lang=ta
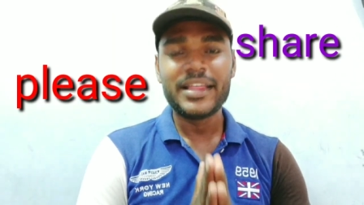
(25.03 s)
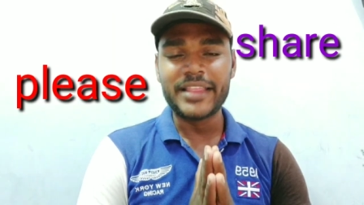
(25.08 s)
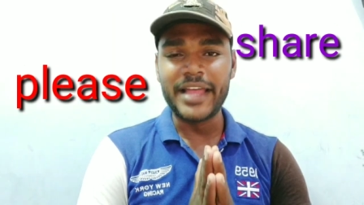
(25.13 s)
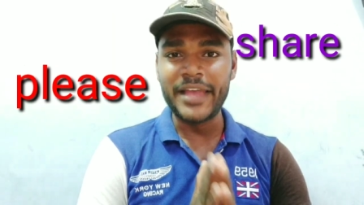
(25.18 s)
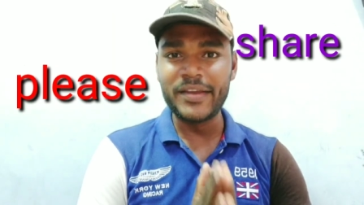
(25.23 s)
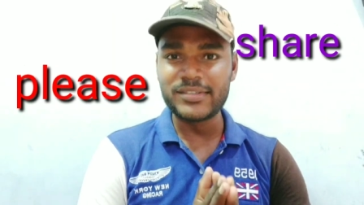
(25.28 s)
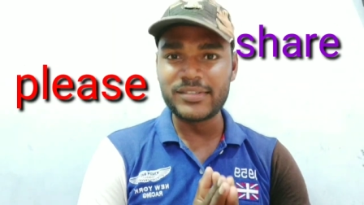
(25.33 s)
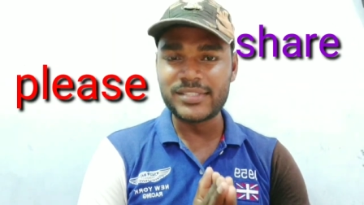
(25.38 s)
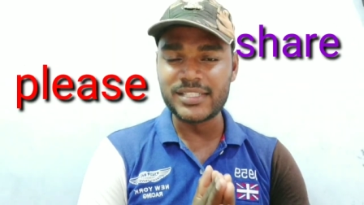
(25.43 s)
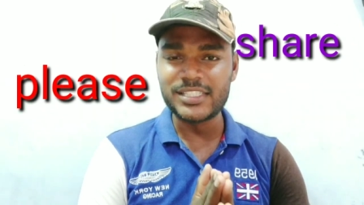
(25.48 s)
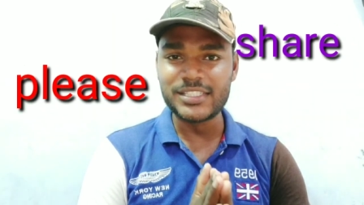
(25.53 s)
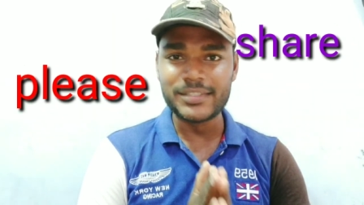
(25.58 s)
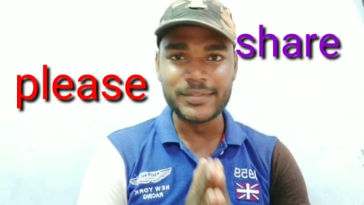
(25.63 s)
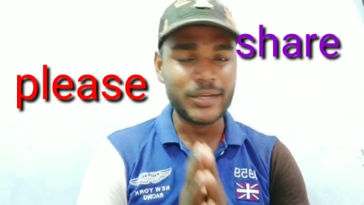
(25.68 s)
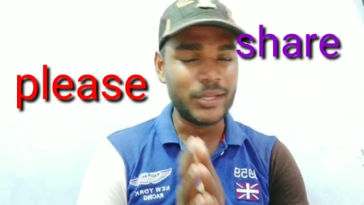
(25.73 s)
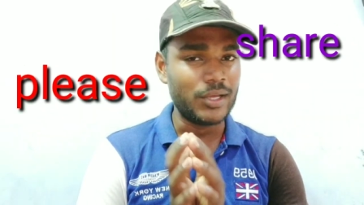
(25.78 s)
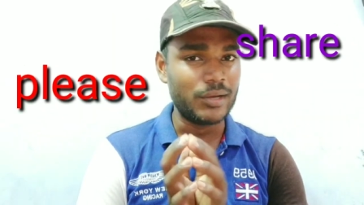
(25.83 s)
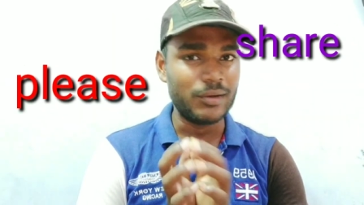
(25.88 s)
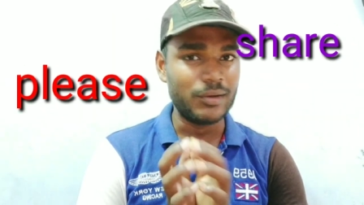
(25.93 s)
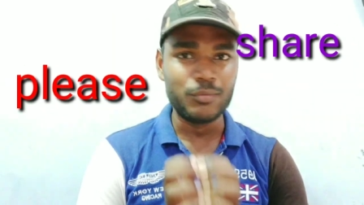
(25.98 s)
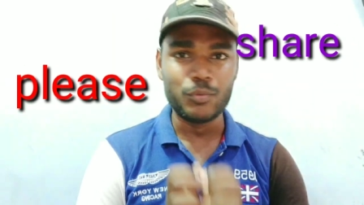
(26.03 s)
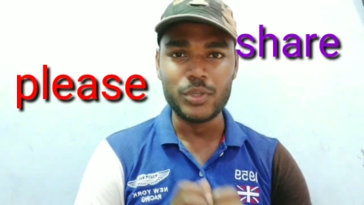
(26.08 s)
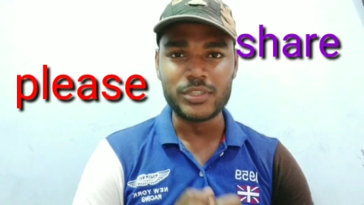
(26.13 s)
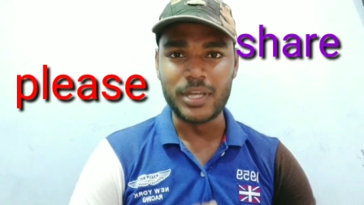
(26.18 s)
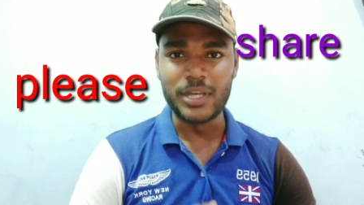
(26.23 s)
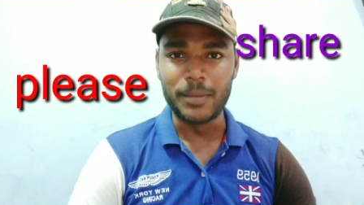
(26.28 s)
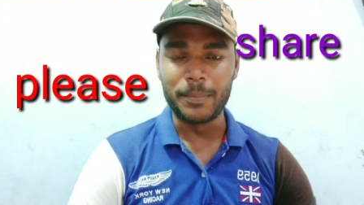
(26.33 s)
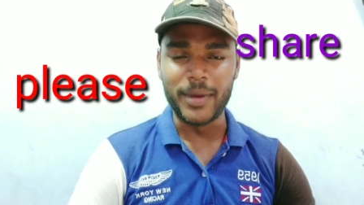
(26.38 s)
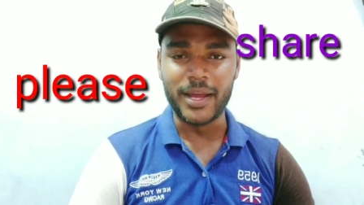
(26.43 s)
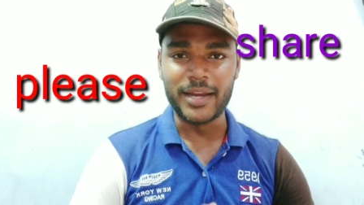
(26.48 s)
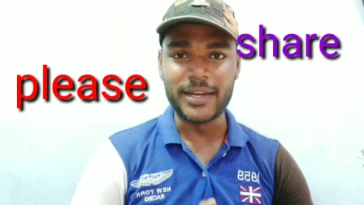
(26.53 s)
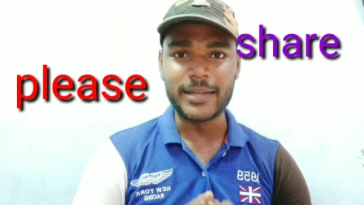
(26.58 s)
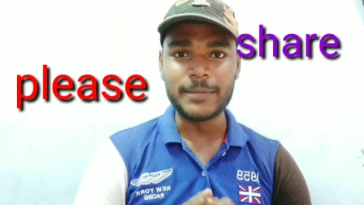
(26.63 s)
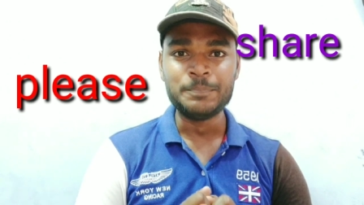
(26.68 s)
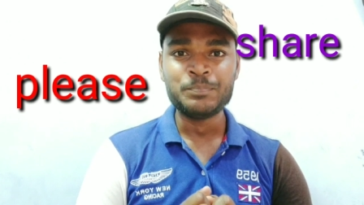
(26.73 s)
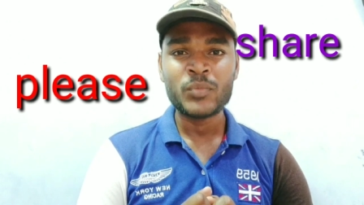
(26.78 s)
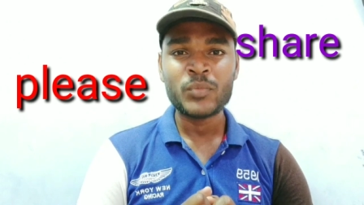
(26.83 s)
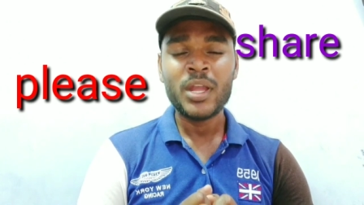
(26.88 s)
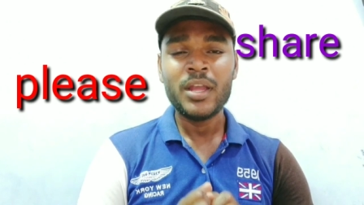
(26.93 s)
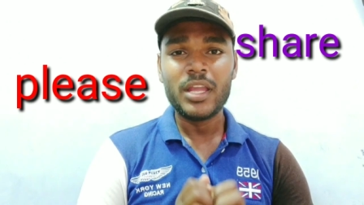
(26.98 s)
தயவு செஞ்சு வீடியோவை முழுசாக பாருங்கள்
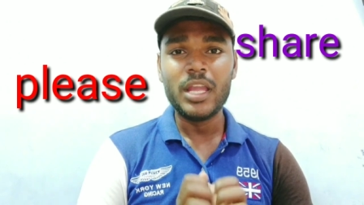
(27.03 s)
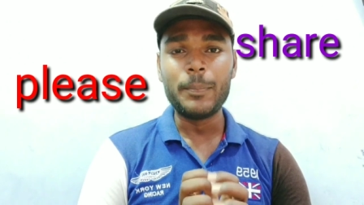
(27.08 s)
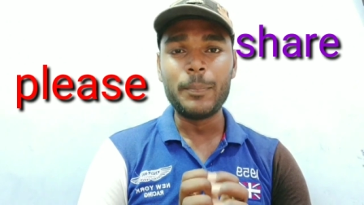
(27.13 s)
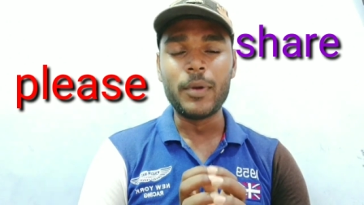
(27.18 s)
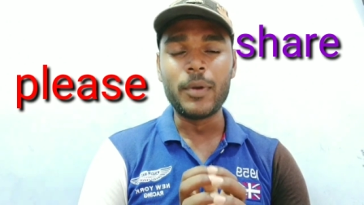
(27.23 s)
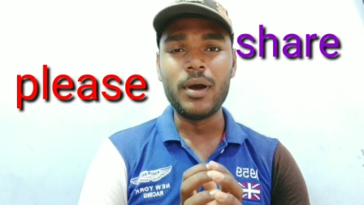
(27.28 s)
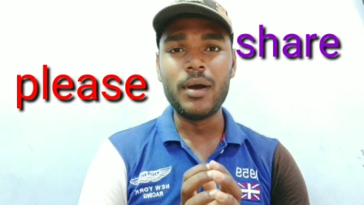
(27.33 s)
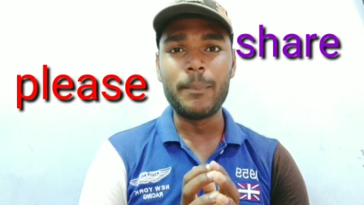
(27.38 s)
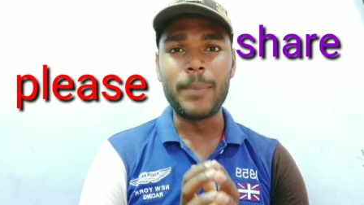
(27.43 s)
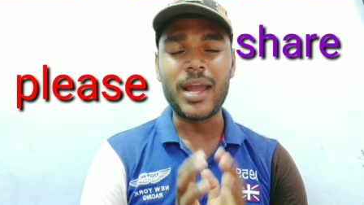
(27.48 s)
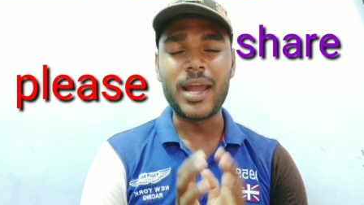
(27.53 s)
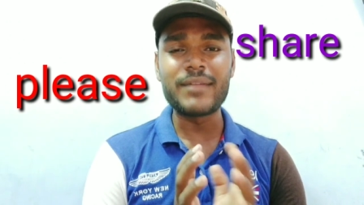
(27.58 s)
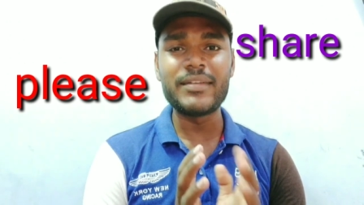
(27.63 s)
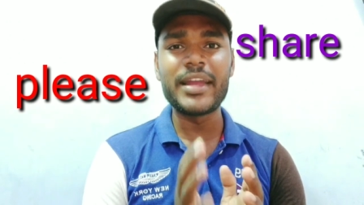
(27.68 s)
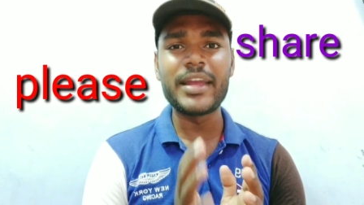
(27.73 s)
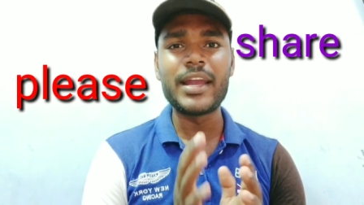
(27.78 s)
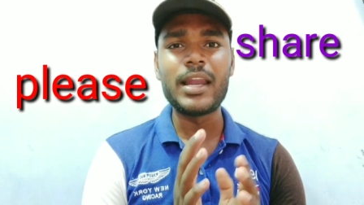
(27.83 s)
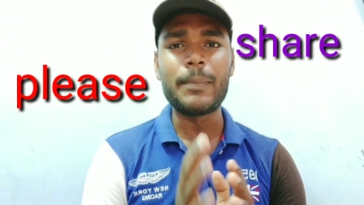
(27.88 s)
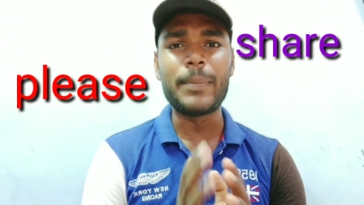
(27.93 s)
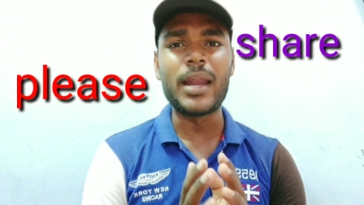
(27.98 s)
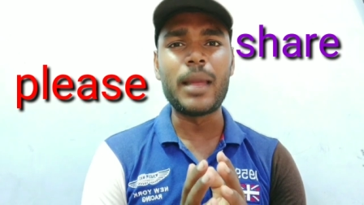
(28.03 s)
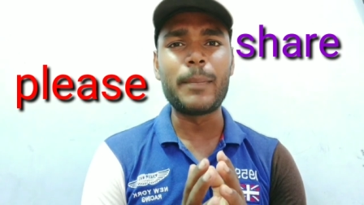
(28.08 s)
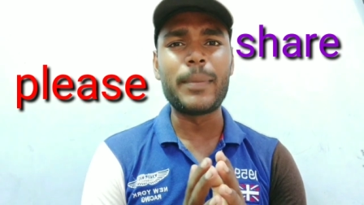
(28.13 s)
இப்போ பறவைகளில் பல